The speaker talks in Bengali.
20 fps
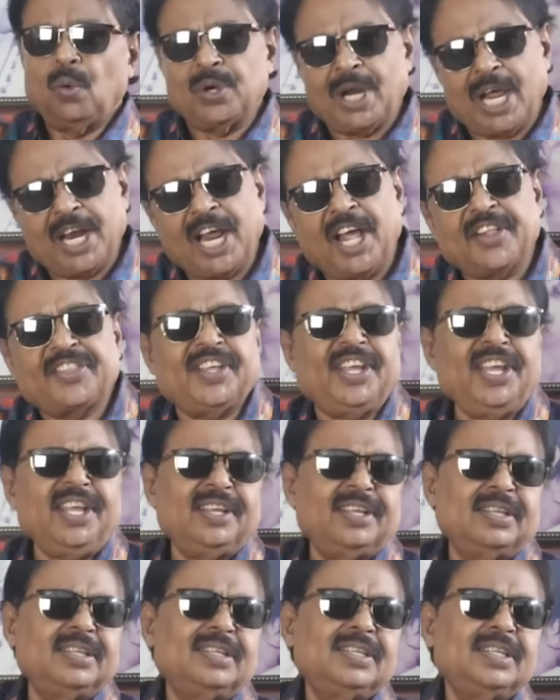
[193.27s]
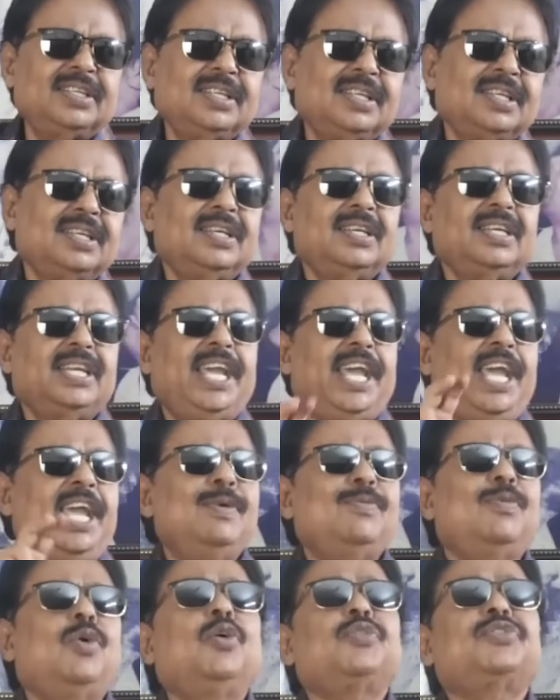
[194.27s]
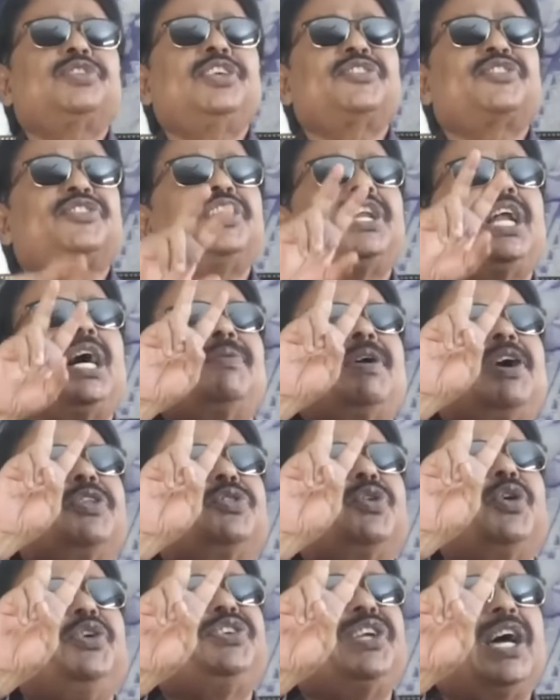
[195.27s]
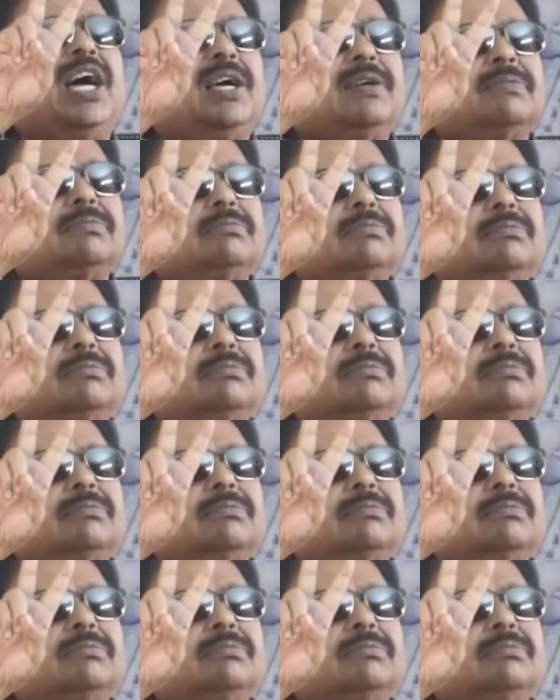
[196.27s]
ওনার হাতে এই মুহূর্তে সিনেমা দুইটা